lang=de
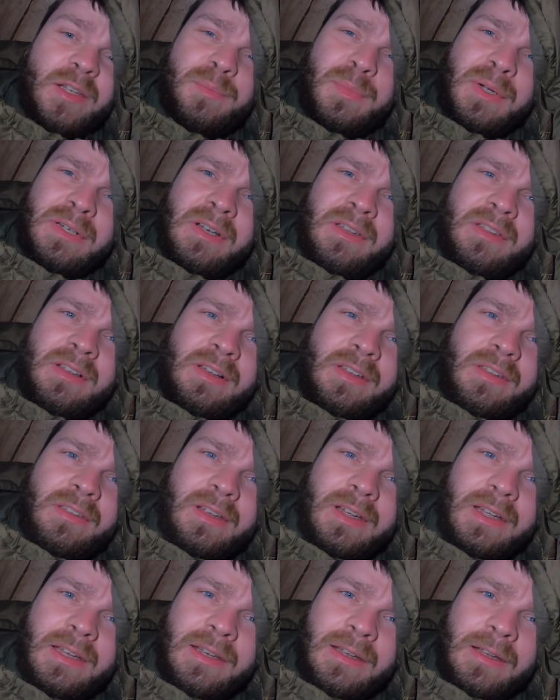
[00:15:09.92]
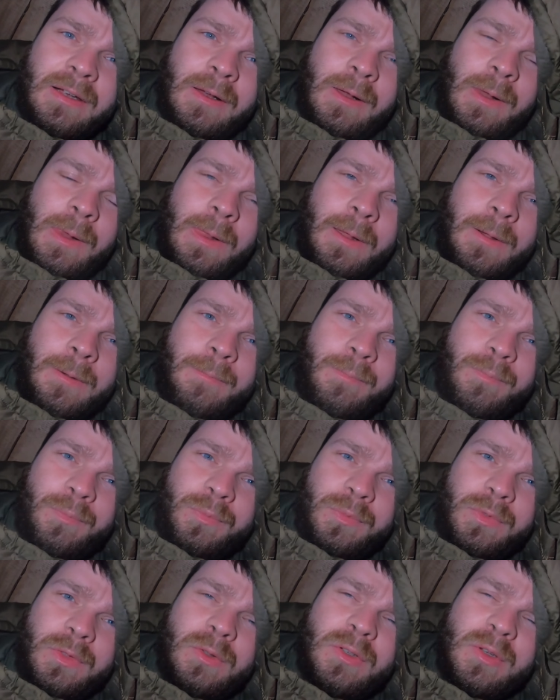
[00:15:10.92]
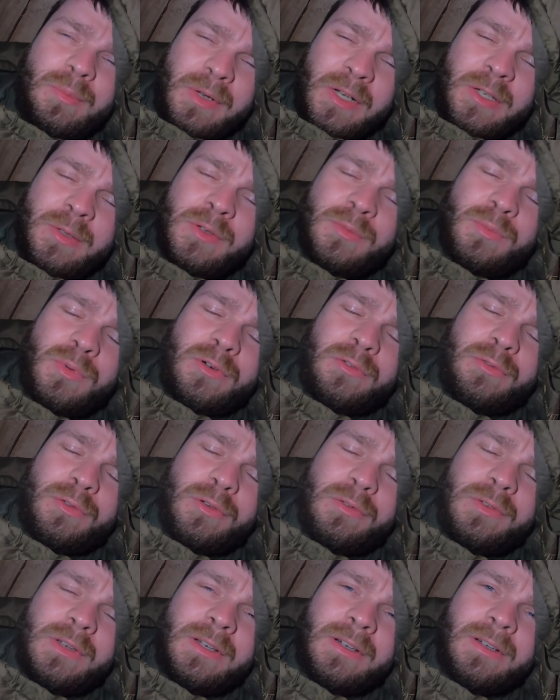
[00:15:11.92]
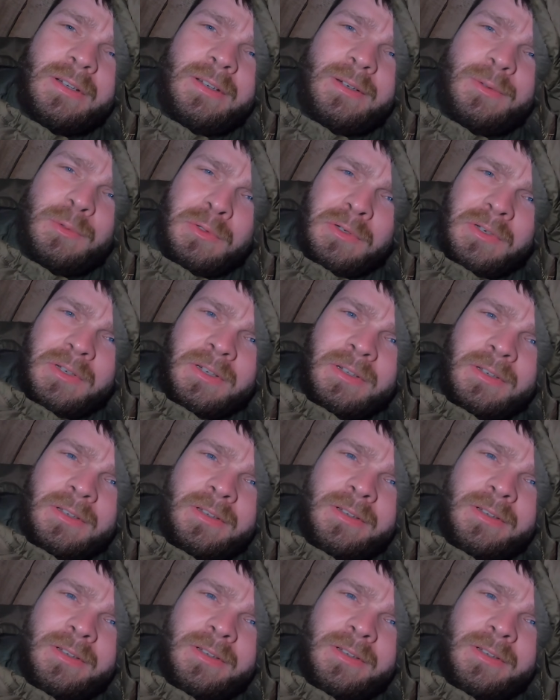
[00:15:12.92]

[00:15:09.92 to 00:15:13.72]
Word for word: packe jetzt alles ein und dann melde ich mich morgen früh wieder. Gute Nacht.